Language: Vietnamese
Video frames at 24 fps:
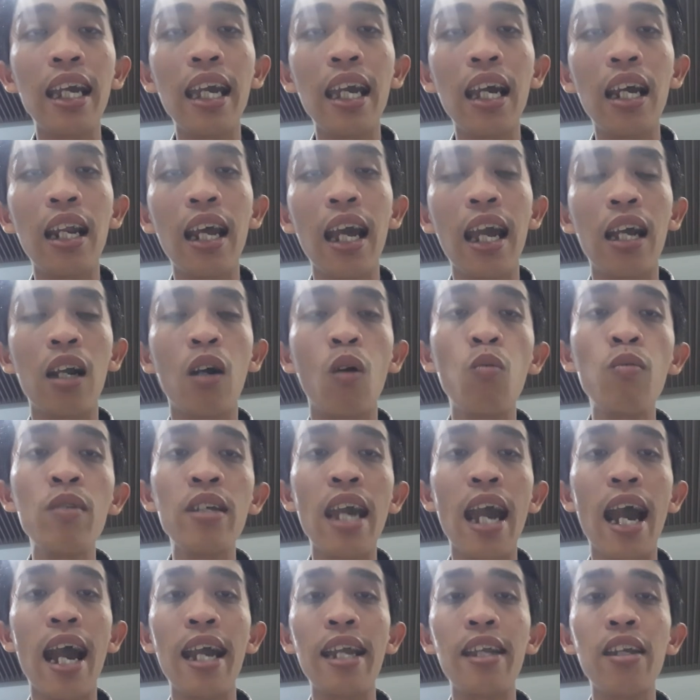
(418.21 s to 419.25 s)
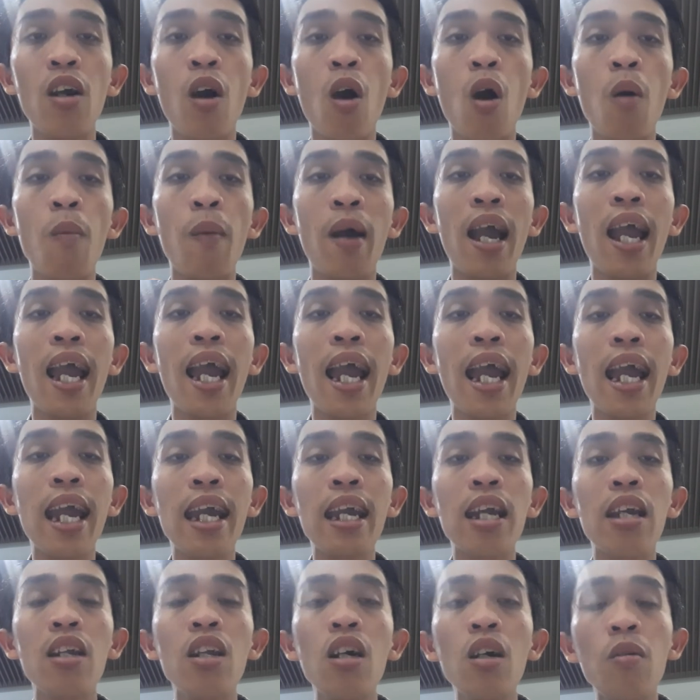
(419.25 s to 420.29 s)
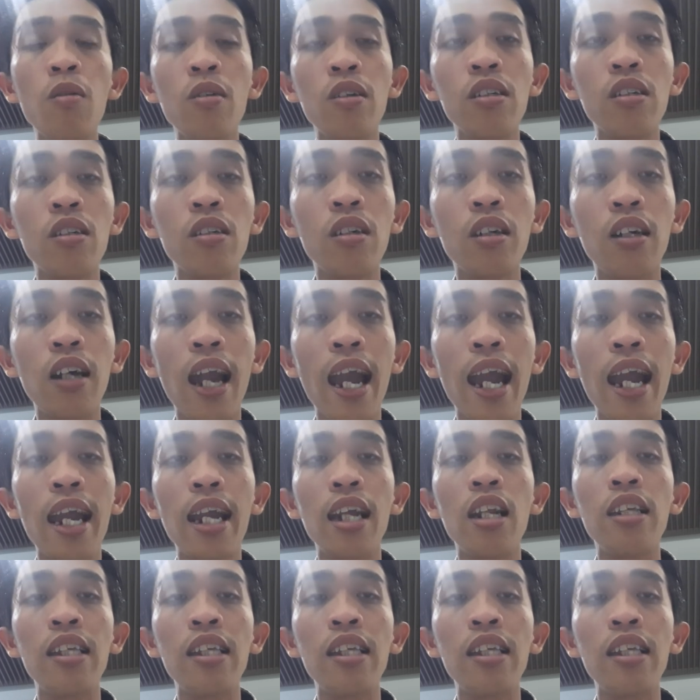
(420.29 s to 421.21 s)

kia thì cũng dạy cho mà hai đứa hai đứa